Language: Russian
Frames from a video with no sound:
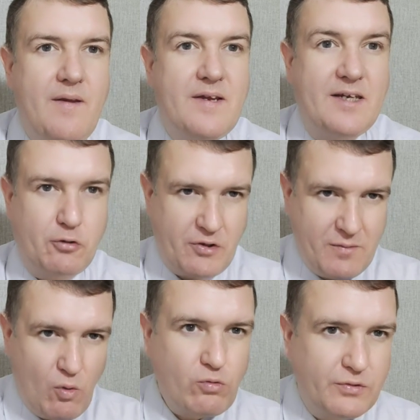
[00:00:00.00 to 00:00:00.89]
которые
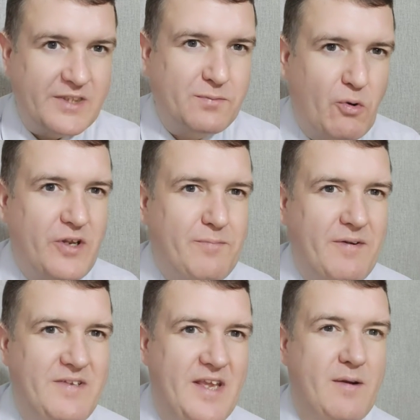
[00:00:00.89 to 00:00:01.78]
могут оспорить
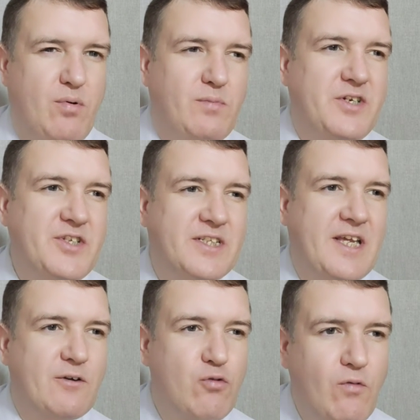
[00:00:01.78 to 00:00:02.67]
проведение публичных
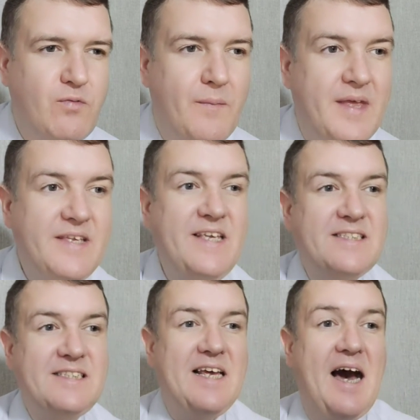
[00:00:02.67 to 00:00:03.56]
торгов –
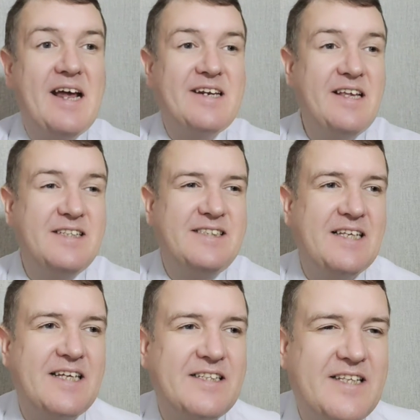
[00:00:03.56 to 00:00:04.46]
если
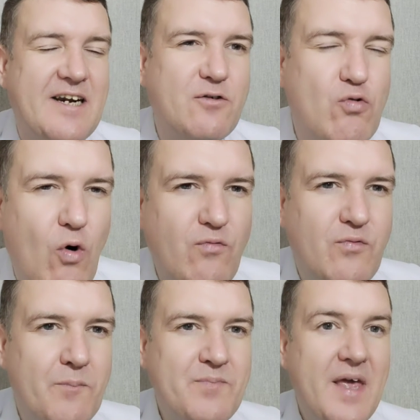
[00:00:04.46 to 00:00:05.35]
организатор торгов
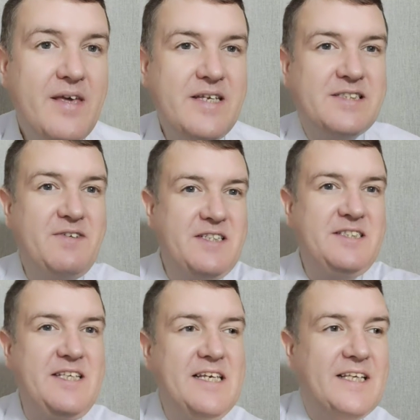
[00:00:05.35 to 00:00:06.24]

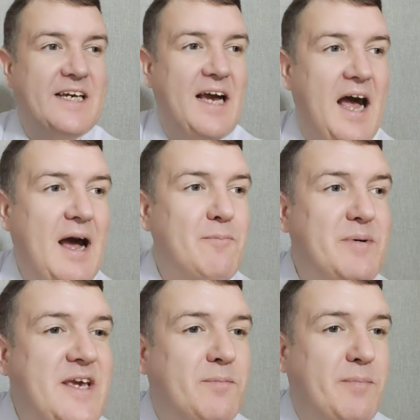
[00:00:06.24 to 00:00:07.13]
известил их об
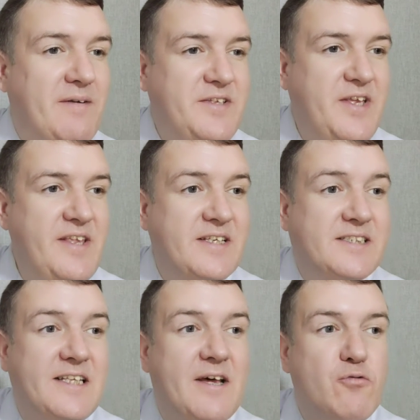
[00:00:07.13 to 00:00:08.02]
их проведении
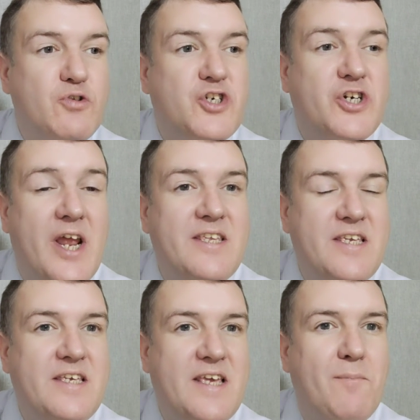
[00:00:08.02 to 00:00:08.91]
с
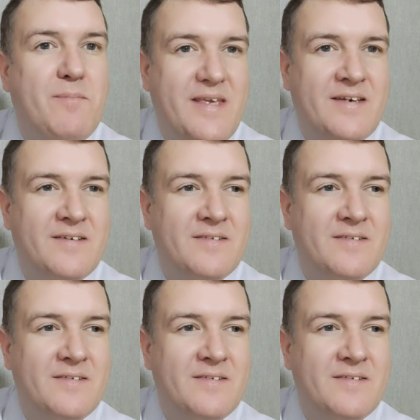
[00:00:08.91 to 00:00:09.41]
нарушениями,